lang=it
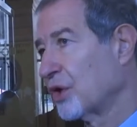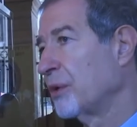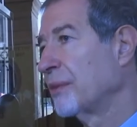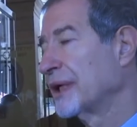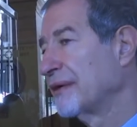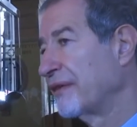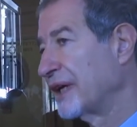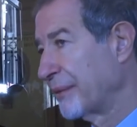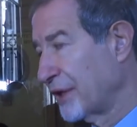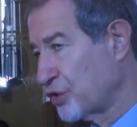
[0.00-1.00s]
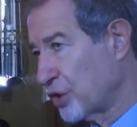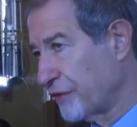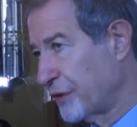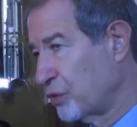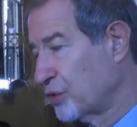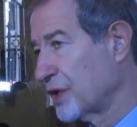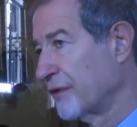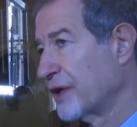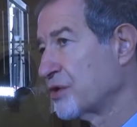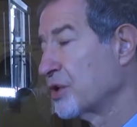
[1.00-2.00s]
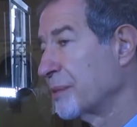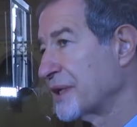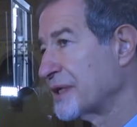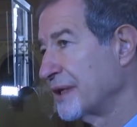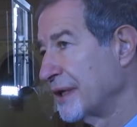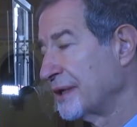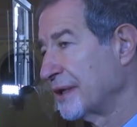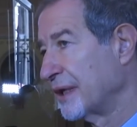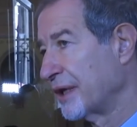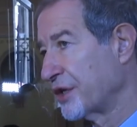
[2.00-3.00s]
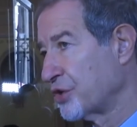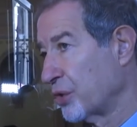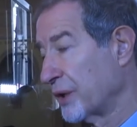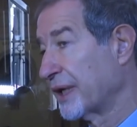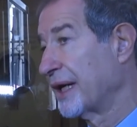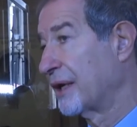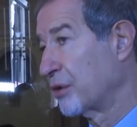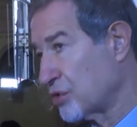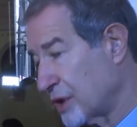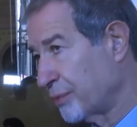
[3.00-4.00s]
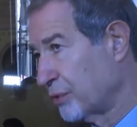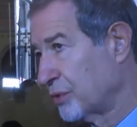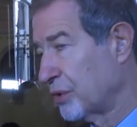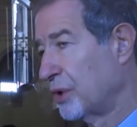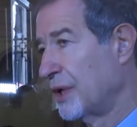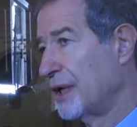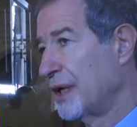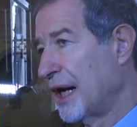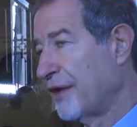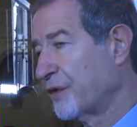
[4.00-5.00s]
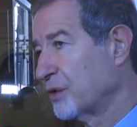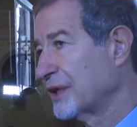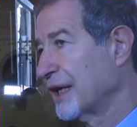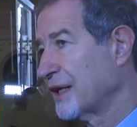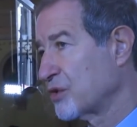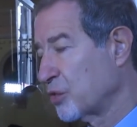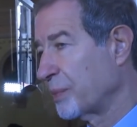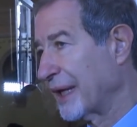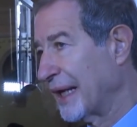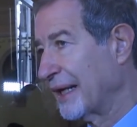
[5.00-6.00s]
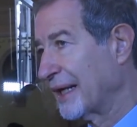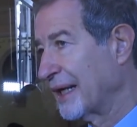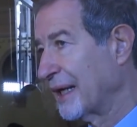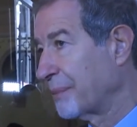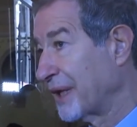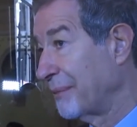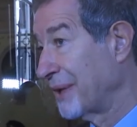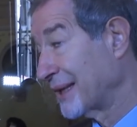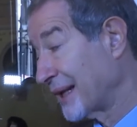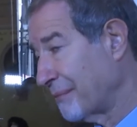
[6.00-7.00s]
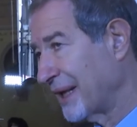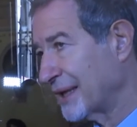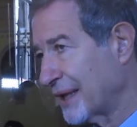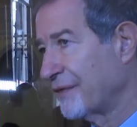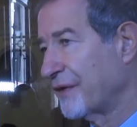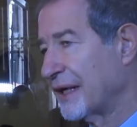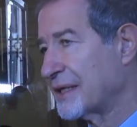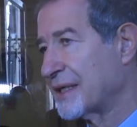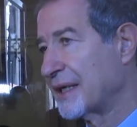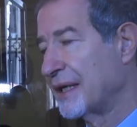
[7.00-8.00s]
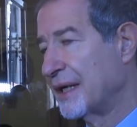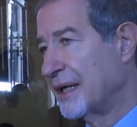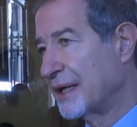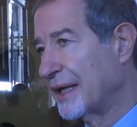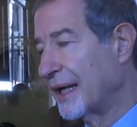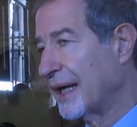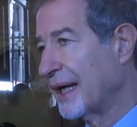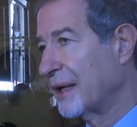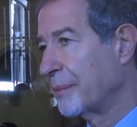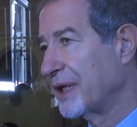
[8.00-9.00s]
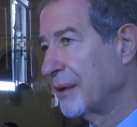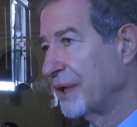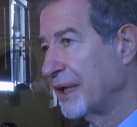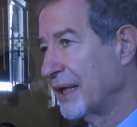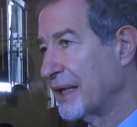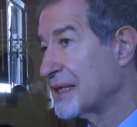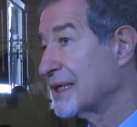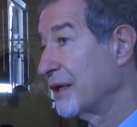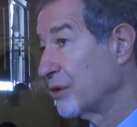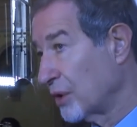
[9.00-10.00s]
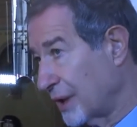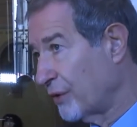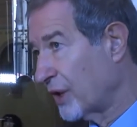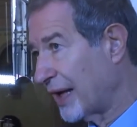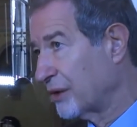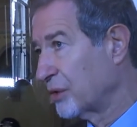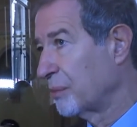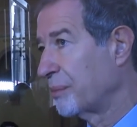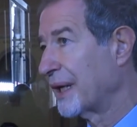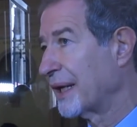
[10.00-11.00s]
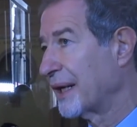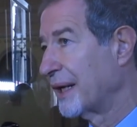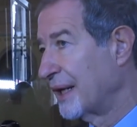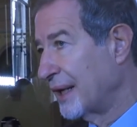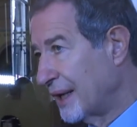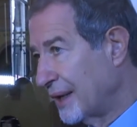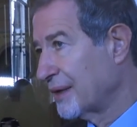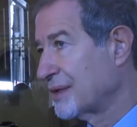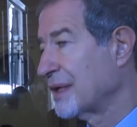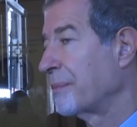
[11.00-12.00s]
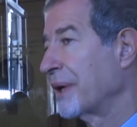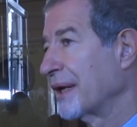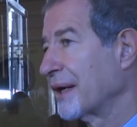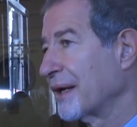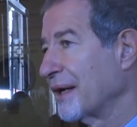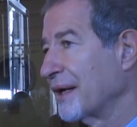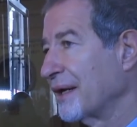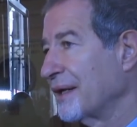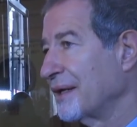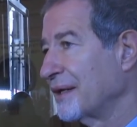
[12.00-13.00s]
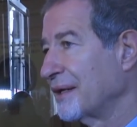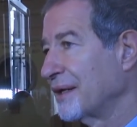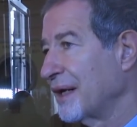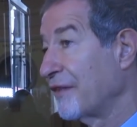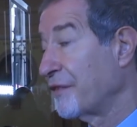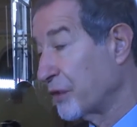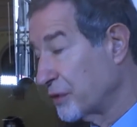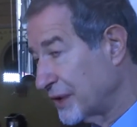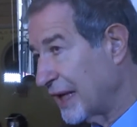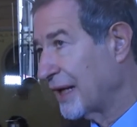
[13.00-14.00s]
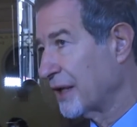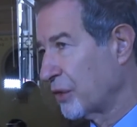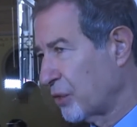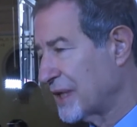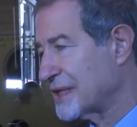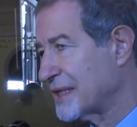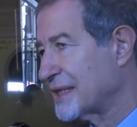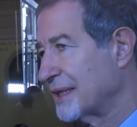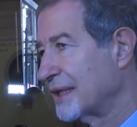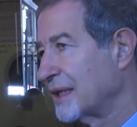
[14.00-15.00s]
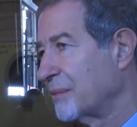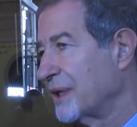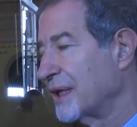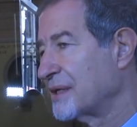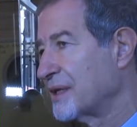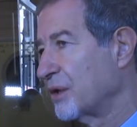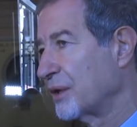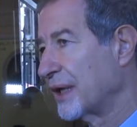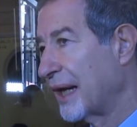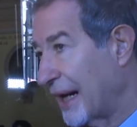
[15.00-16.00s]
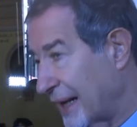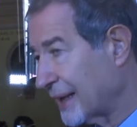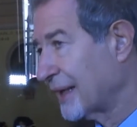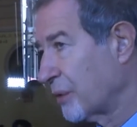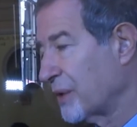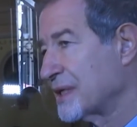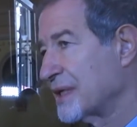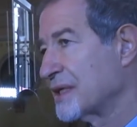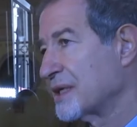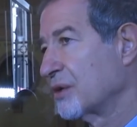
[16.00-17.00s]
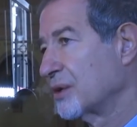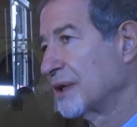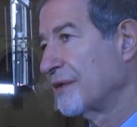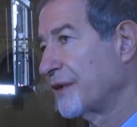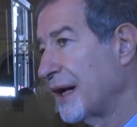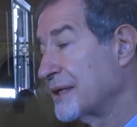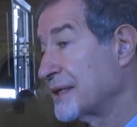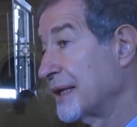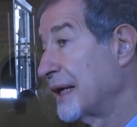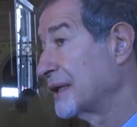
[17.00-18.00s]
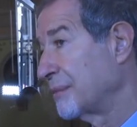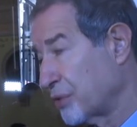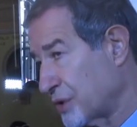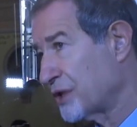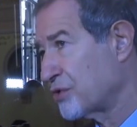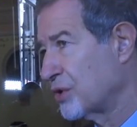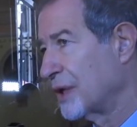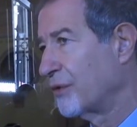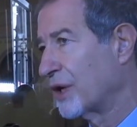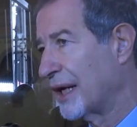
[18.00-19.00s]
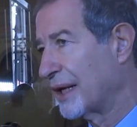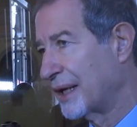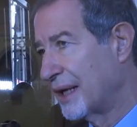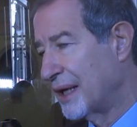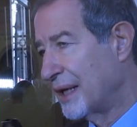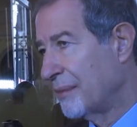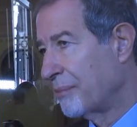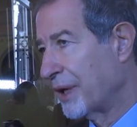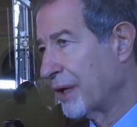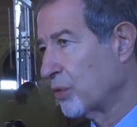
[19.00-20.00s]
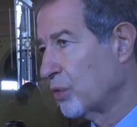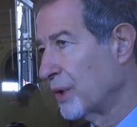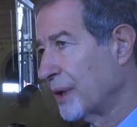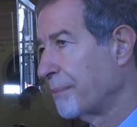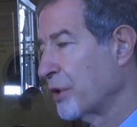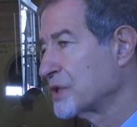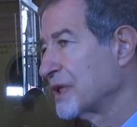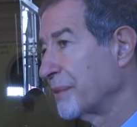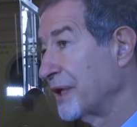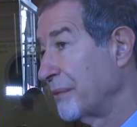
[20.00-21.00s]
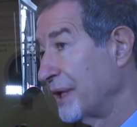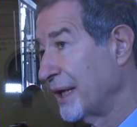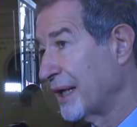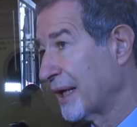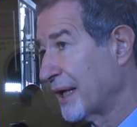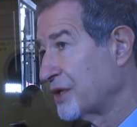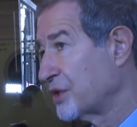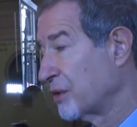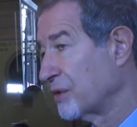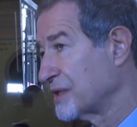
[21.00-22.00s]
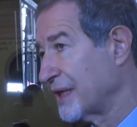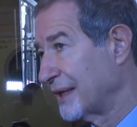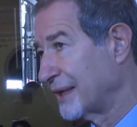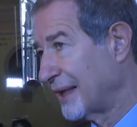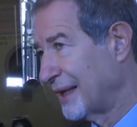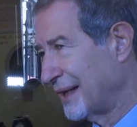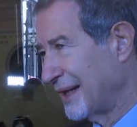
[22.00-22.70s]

Roma deve avere maggiore fiducia verso i presidenti delle regioni che hanno saputo affrontare e superare la prima drammatica fase dell'epidemia, e stanno lavorando per eh, saper eh, affrontare con la stessa determinazione anche questa seconda fase e al tempo stesso lavorare per un post-epidemia che ci consenta